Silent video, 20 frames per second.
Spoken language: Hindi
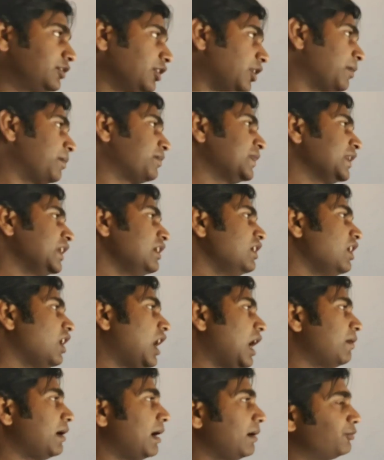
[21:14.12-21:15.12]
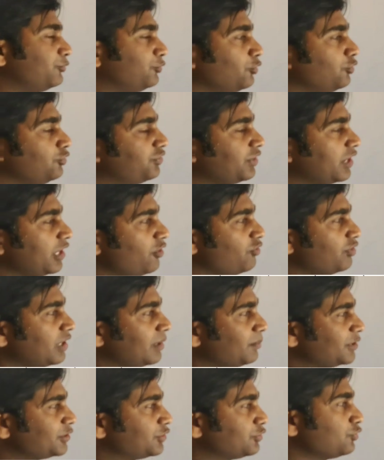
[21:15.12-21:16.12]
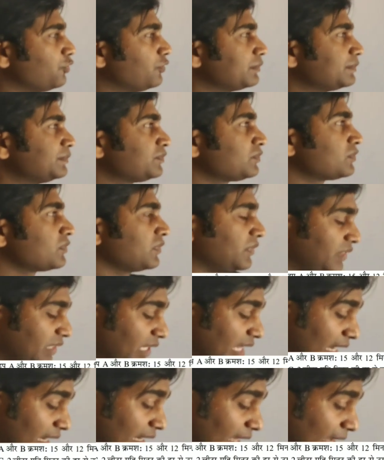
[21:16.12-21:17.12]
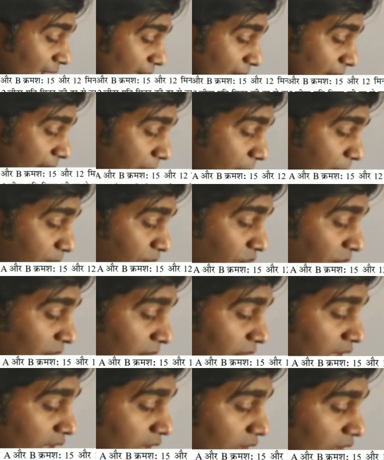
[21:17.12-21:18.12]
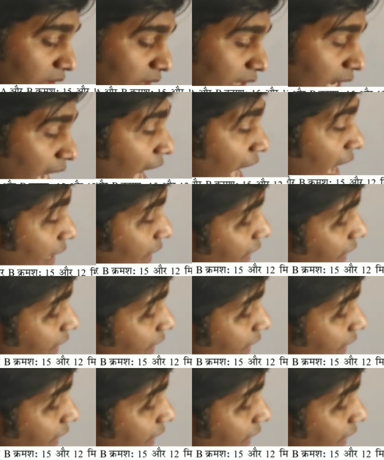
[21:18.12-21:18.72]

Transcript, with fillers: तब अब आप सोच रहे होंगे बच्चों ध्यान लगाएंगे कहा